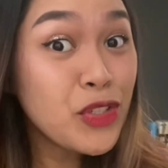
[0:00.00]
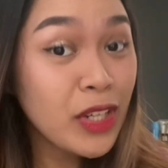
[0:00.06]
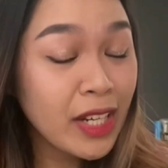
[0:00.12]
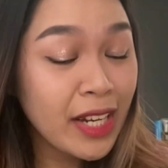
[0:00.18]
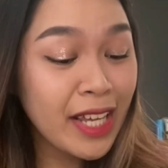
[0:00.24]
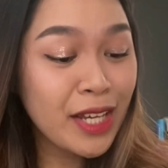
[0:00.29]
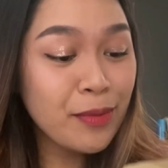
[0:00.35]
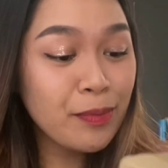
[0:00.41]

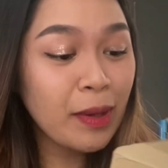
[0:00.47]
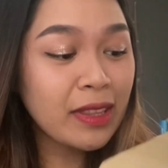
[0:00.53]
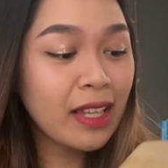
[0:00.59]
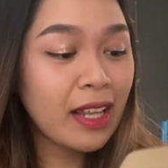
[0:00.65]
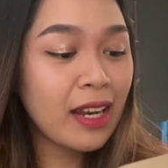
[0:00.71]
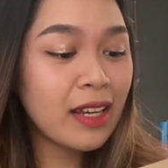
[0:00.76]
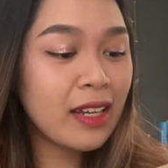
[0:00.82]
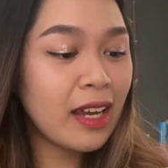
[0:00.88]
Shinig pa
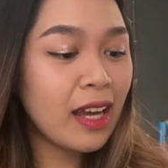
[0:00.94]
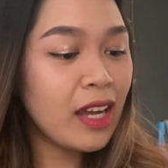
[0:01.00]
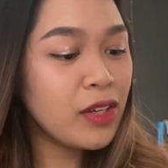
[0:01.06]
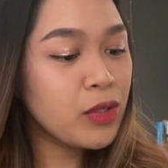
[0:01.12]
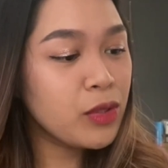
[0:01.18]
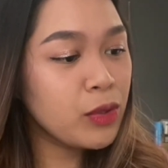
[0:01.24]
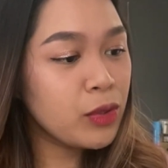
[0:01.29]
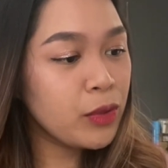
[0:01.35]

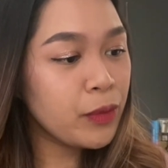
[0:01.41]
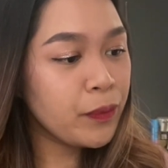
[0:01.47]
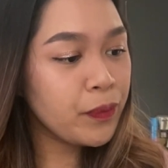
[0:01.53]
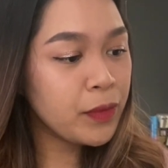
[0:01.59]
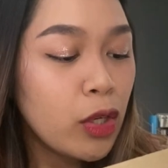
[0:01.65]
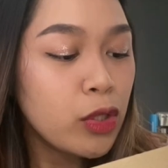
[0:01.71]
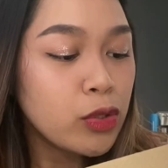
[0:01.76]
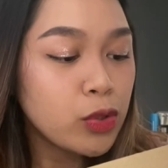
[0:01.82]
talaga, no?
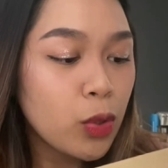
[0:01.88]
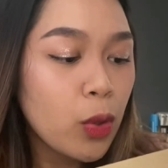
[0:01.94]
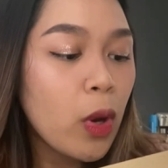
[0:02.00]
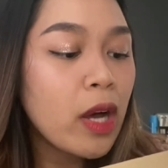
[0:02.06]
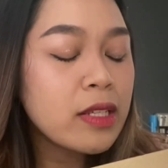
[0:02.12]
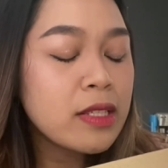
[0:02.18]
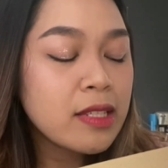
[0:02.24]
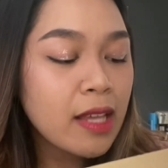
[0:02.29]

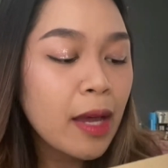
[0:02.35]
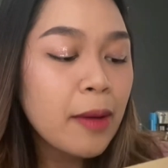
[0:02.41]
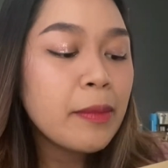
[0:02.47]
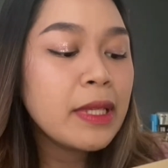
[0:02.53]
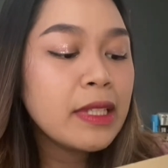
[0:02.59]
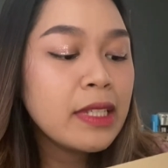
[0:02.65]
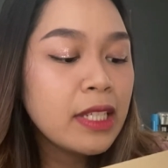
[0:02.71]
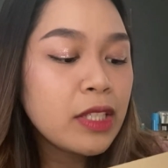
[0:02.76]
So, ang
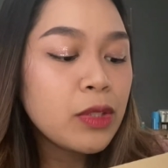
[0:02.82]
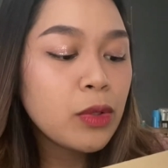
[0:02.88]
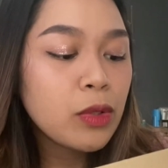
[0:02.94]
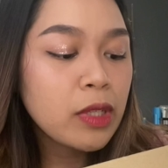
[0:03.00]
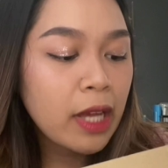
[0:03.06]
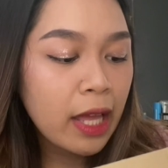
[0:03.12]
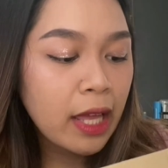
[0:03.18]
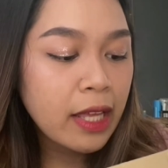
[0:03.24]
sabi
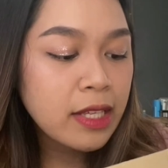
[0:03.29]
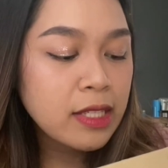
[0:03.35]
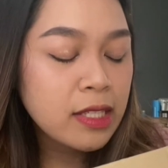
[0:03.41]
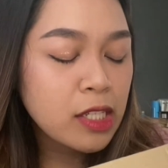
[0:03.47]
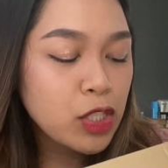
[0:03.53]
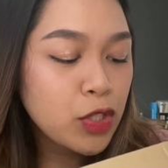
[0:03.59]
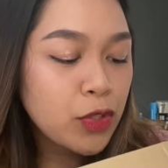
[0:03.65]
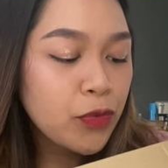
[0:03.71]
dito,
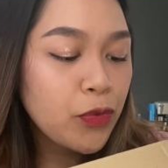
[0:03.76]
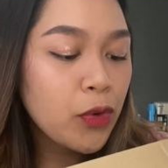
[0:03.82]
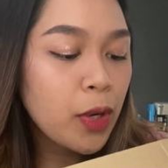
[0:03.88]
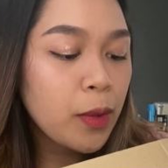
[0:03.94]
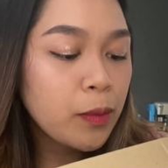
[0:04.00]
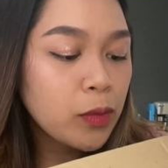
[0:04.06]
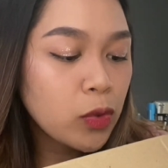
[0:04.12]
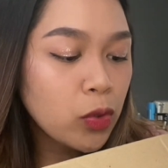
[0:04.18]
guys, it's
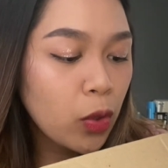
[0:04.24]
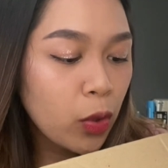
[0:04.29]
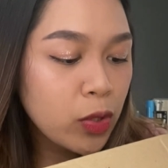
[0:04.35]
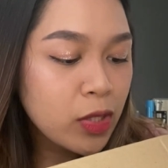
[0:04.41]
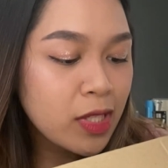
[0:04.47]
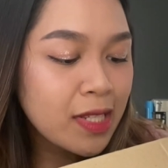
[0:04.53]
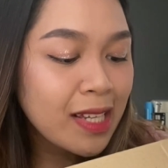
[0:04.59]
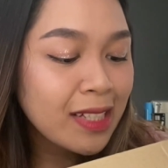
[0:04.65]
from
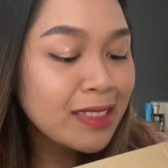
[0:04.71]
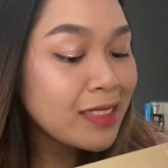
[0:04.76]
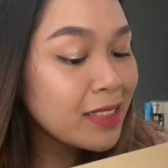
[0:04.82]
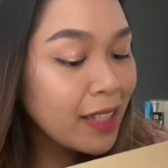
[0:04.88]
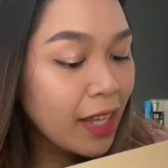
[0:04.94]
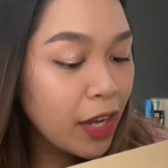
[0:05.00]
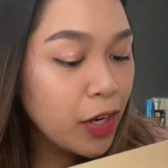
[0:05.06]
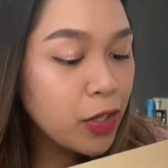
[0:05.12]

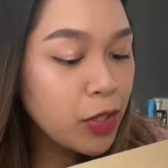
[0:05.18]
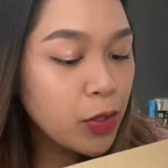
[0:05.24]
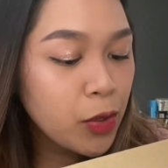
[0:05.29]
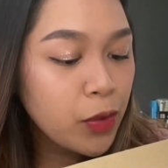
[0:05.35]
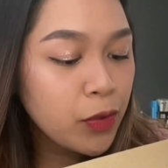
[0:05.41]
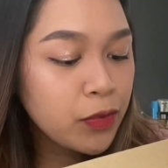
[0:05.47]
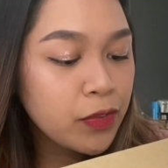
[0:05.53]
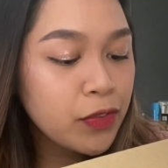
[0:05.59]

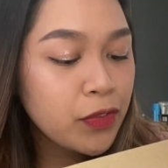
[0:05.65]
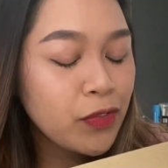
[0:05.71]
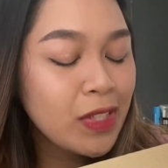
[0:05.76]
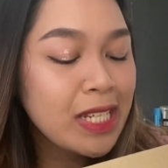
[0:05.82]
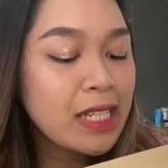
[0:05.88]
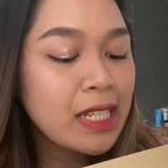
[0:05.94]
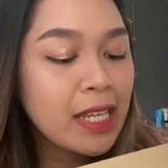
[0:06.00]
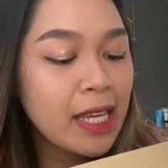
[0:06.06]
Dosandero,
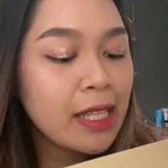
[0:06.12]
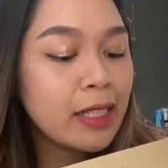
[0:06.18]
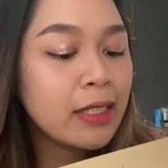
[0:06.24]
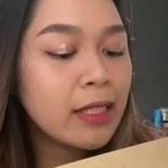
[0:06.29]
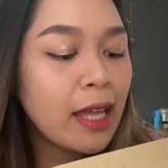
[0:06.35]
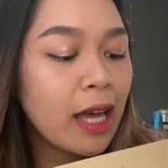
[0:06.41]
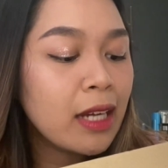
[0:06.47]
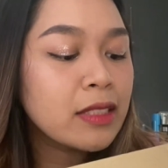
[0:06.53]
15
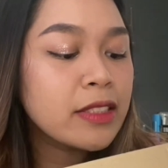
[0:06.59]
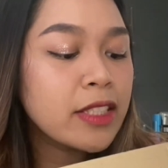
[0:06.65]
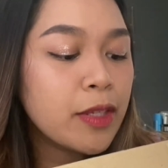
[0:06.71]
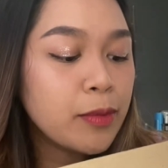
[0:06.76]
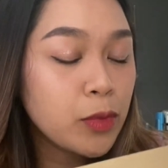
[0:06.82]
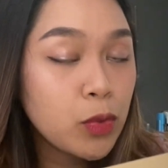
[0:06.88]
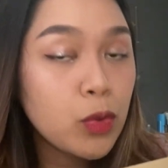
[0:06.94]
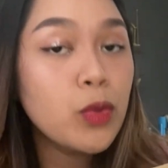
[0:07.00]
Hill,
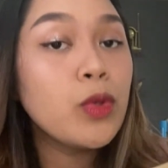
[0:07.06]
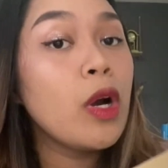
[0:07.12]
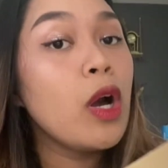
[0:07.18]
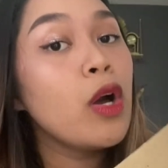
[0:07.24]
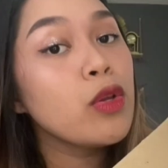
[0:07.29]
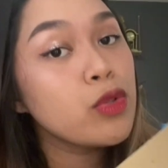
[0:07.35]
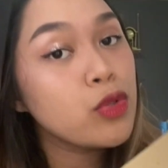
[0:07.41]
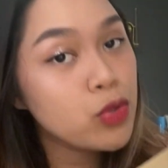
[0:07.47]
Gangnam-gu,
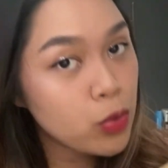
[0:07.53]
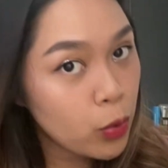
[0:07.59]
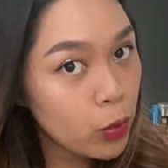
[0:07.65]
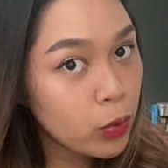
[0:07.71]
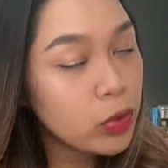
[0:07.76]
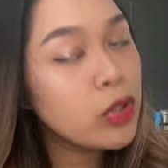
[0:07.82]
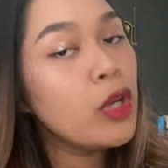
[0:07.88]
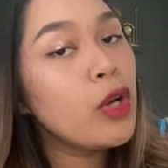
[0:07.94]

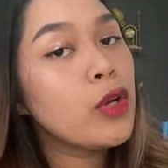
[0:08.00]
Seoul,